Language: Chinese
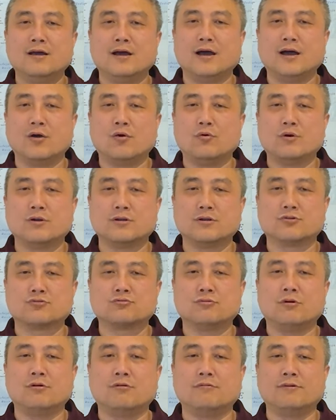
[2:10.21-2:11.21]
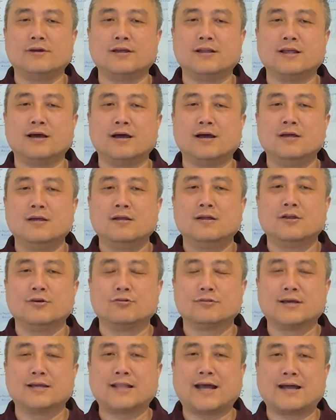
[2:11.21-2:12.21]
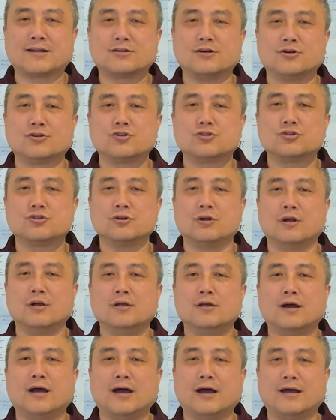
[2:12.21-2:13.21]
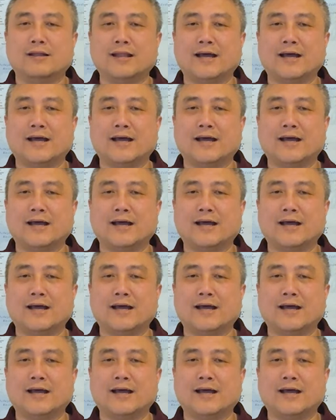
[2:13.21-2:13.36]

呃，或者说我为了留在大城市啊，